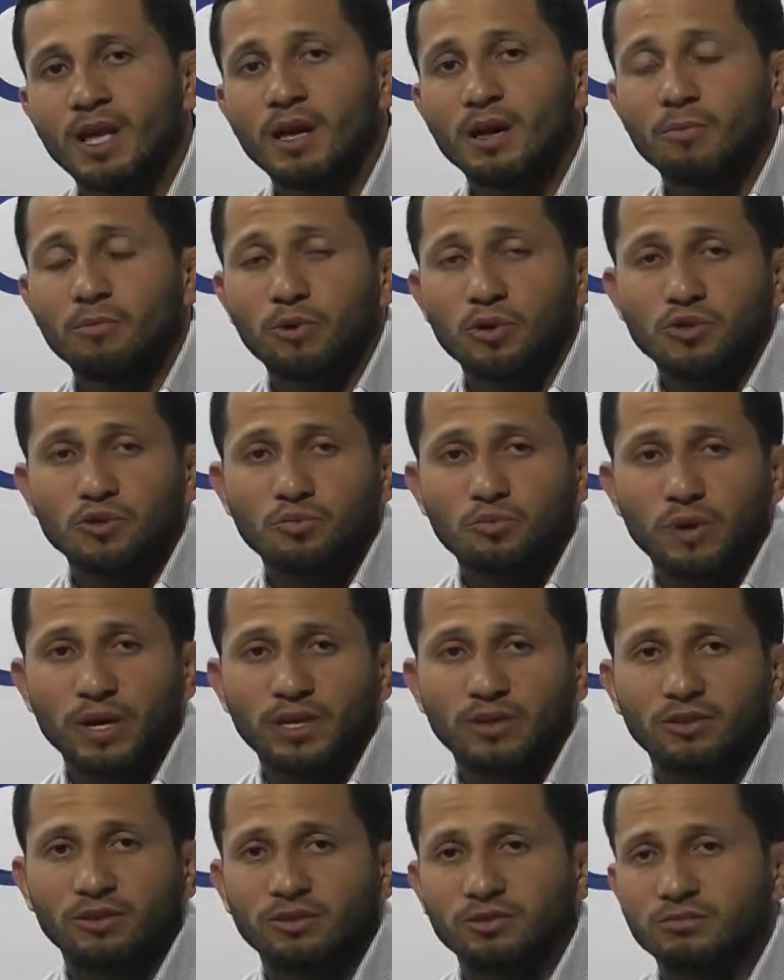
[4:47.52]
Por
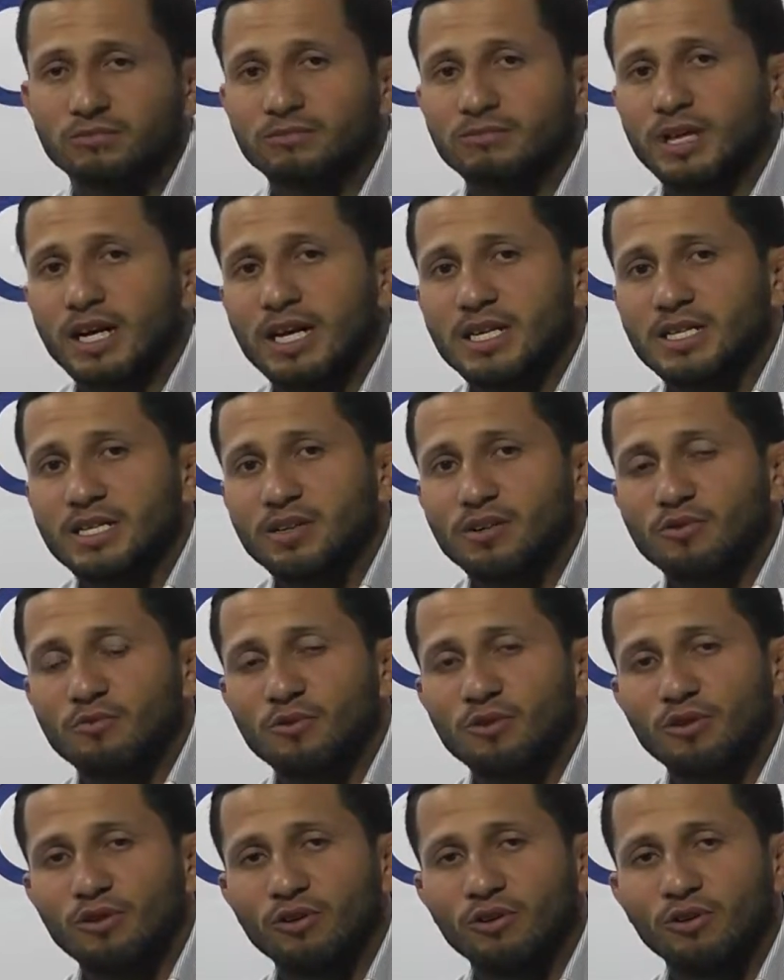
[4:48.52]
supuesto, así
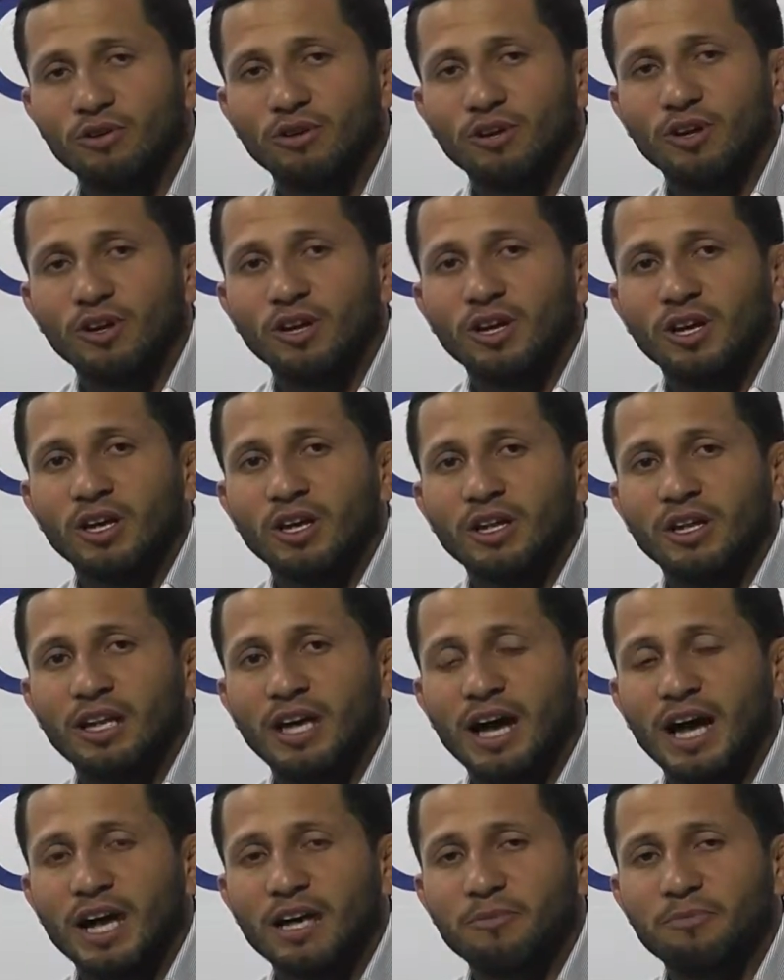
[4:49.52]
como
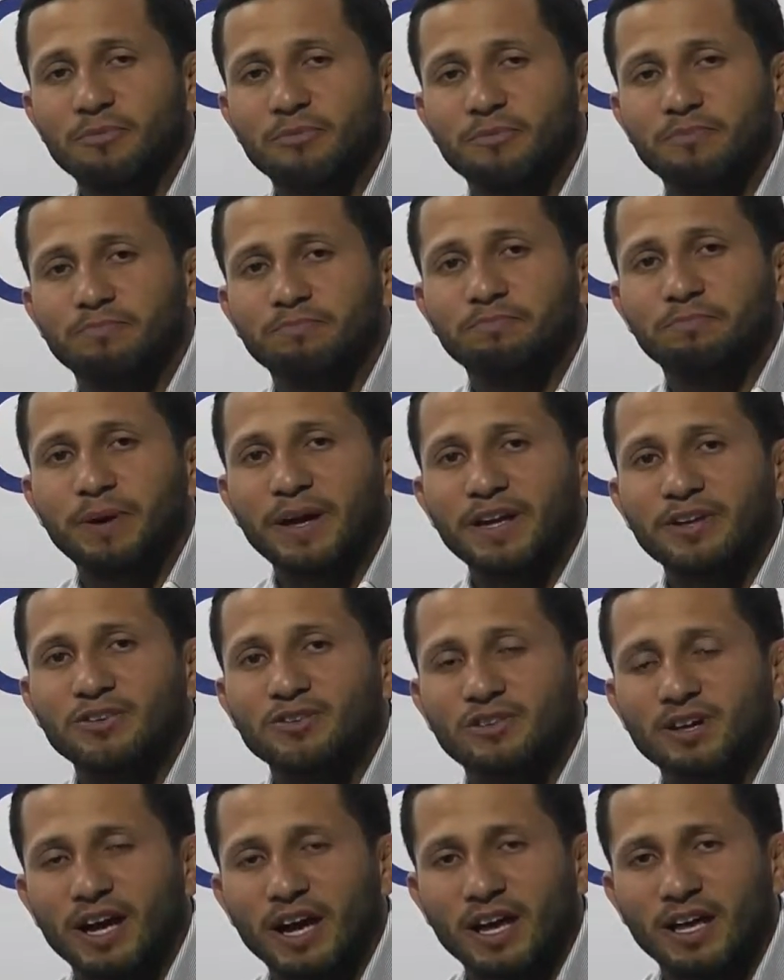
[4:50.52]
hay
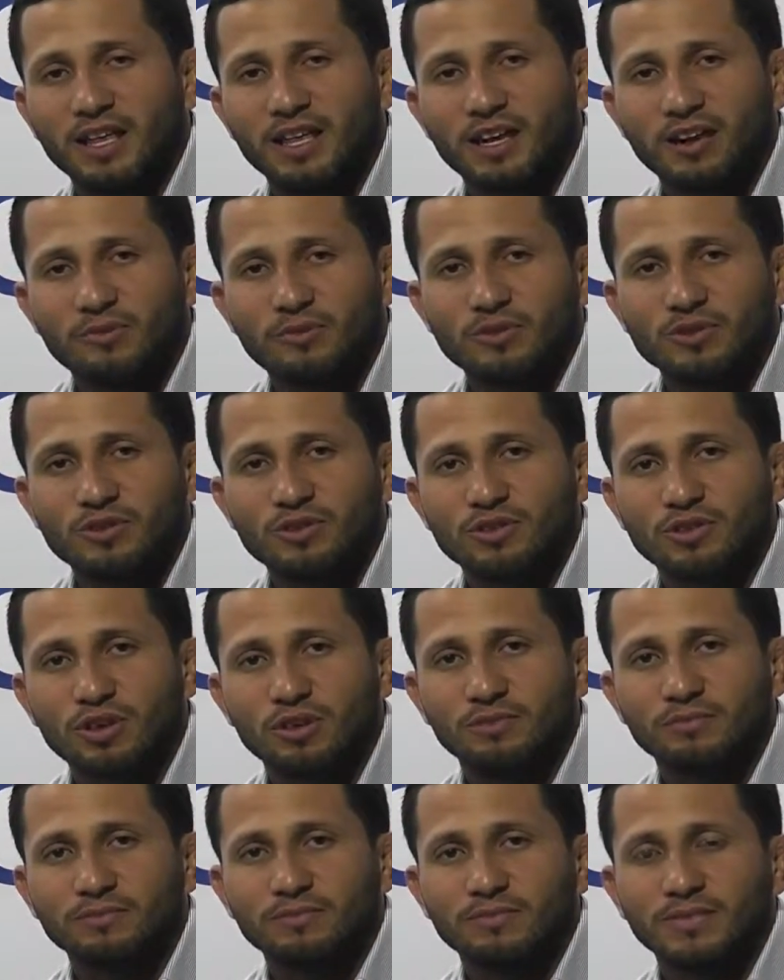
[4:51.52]
personajes de la
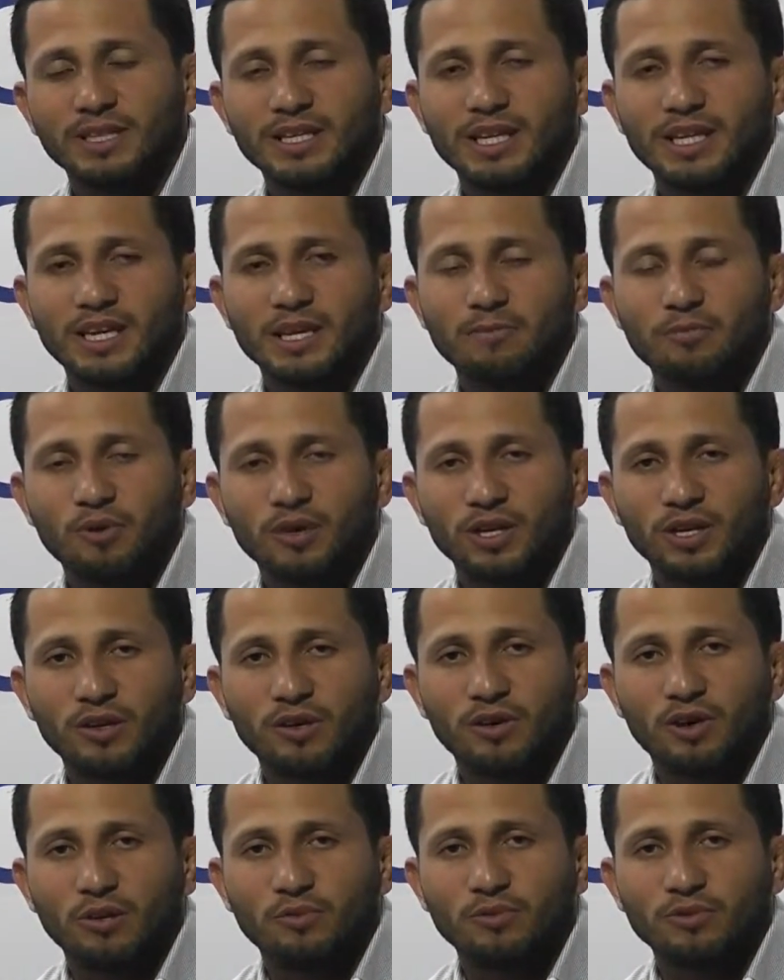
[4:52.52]
oposición, líderes políticos de
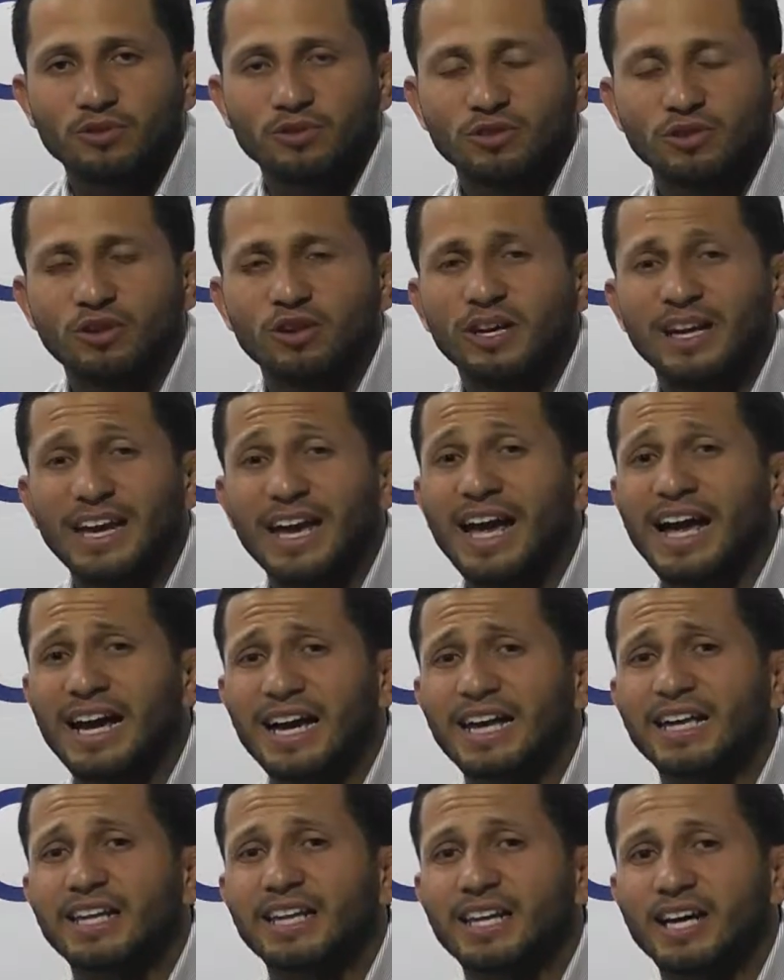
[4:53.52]
la oposición, que han
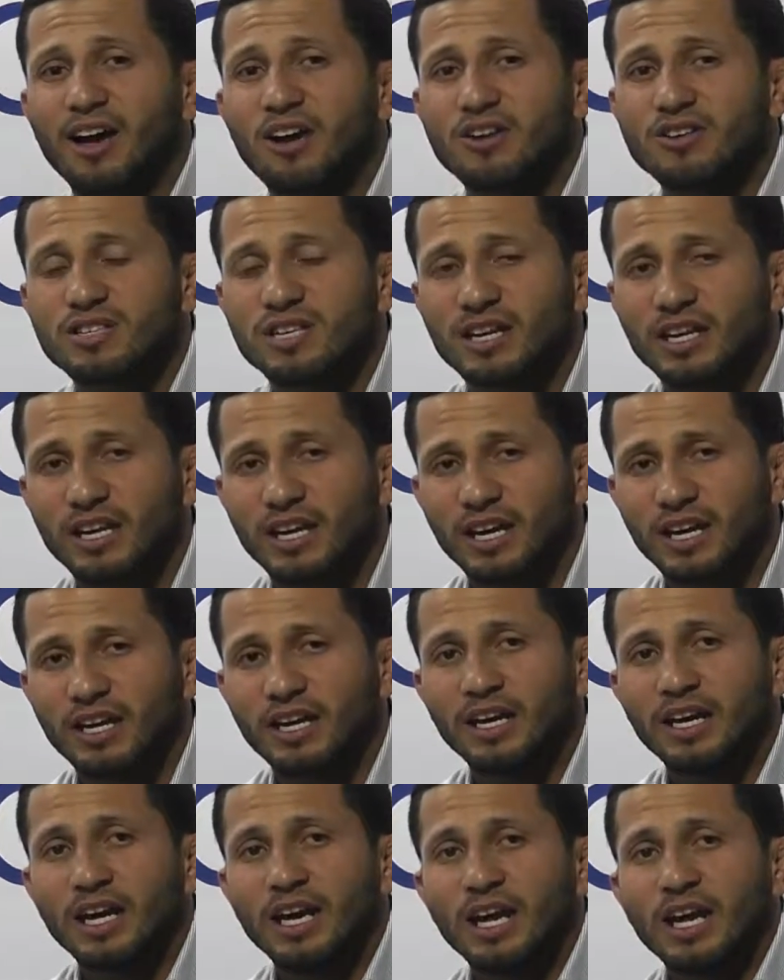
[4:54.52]
criticado al
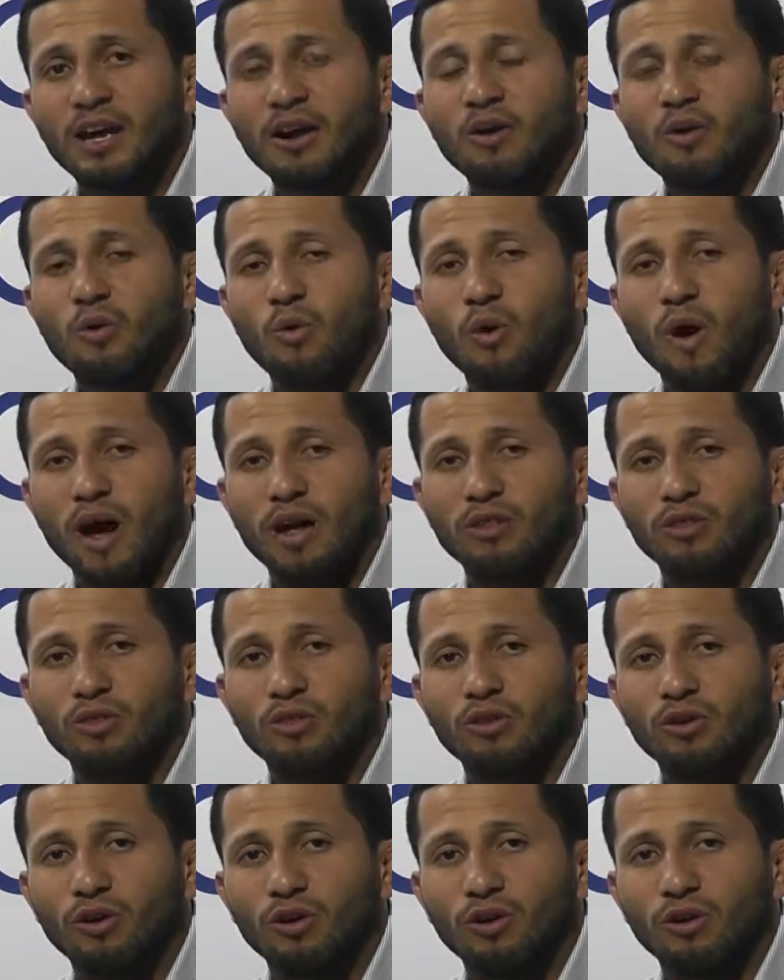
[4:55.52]
CNE
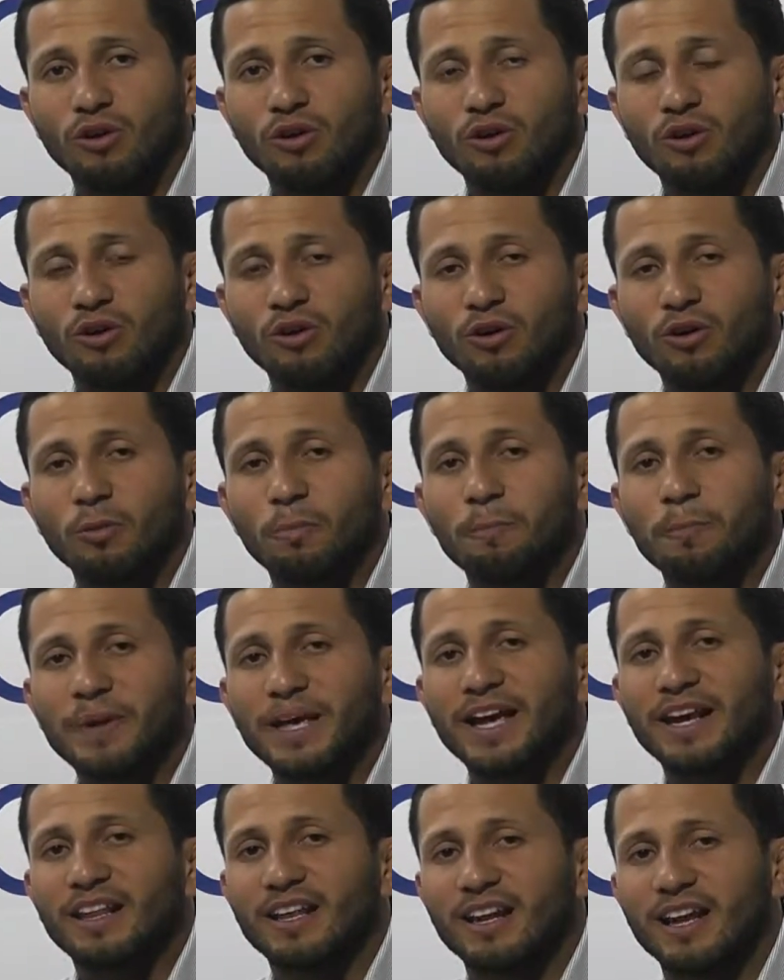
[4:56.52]
cuando
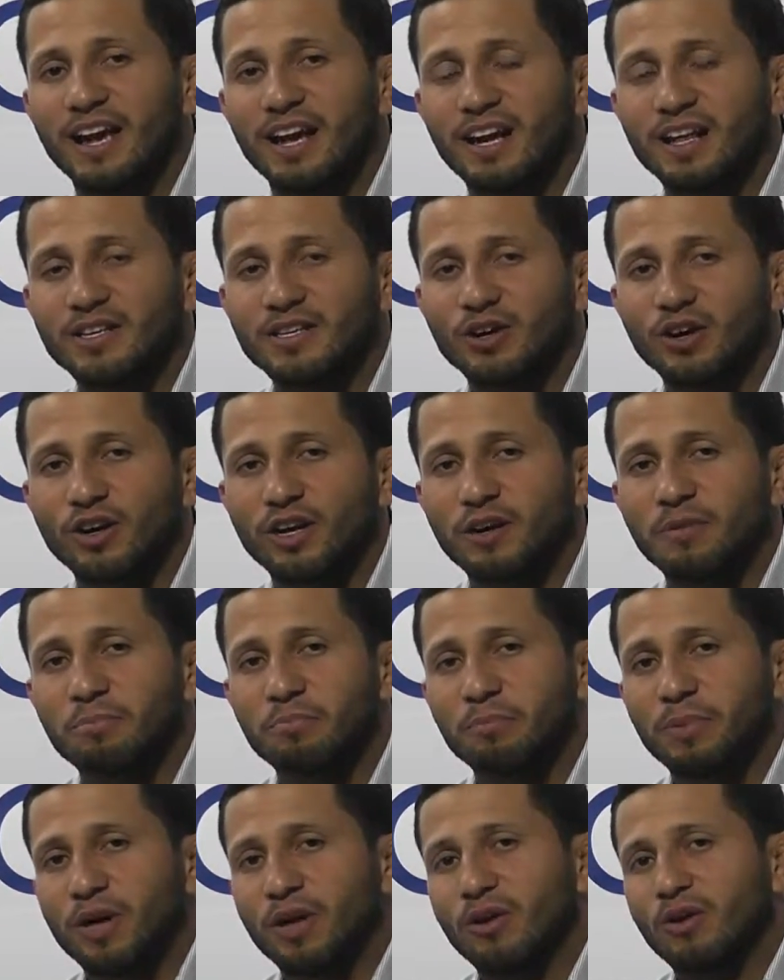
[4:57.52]
pierden las elecciones,
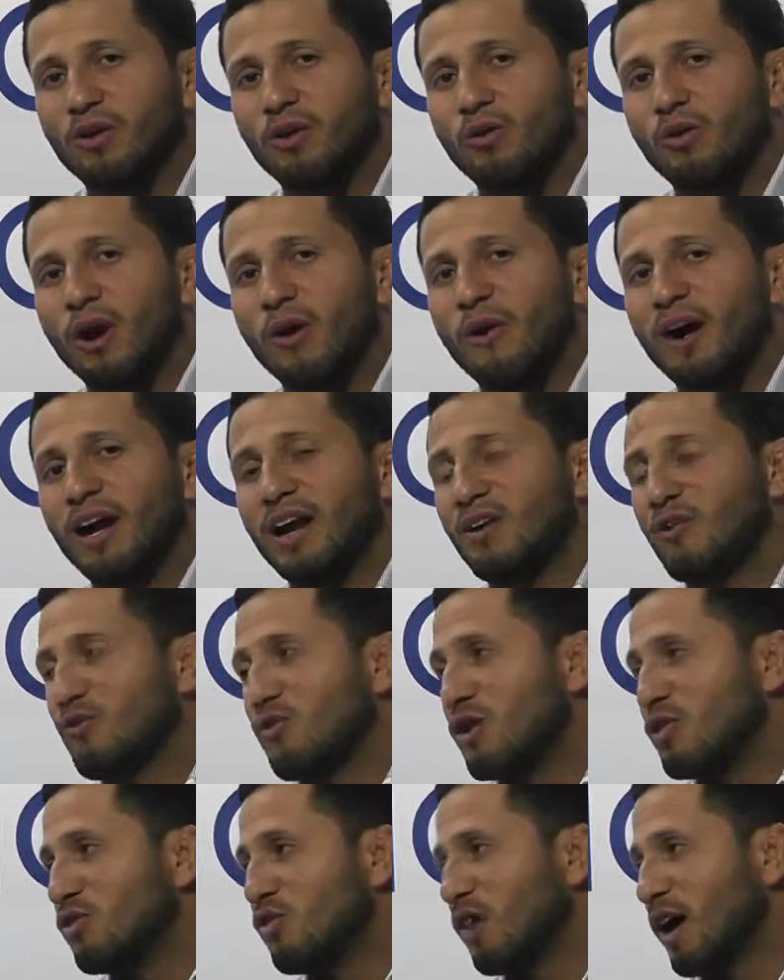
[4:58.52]
pero lo avalan
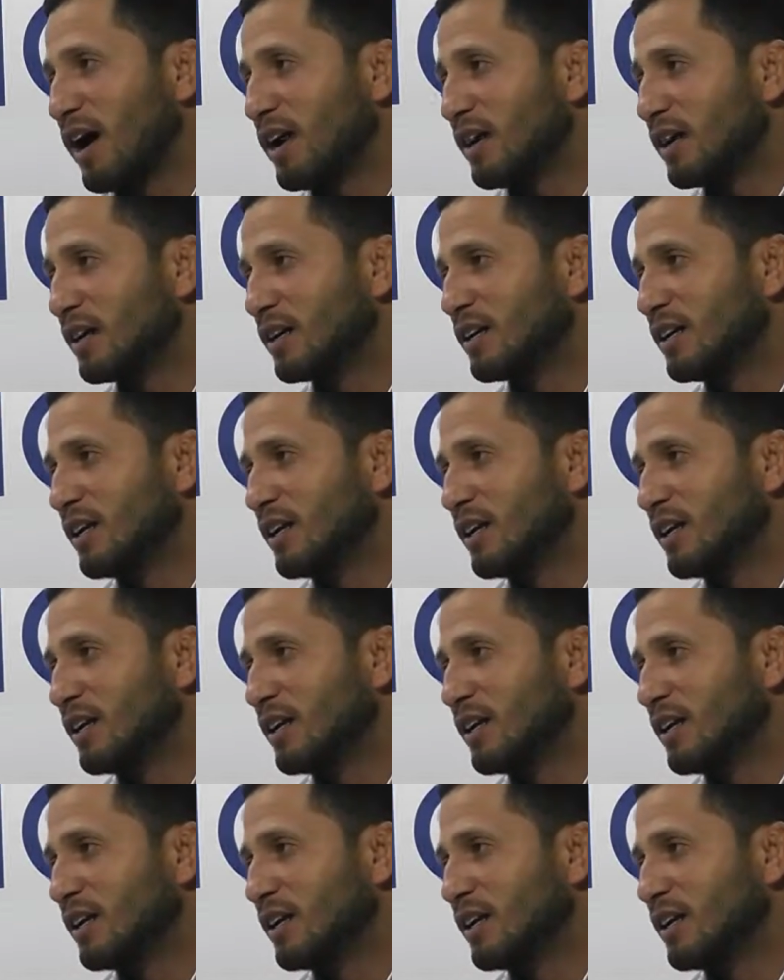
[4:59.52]
cuando ganan.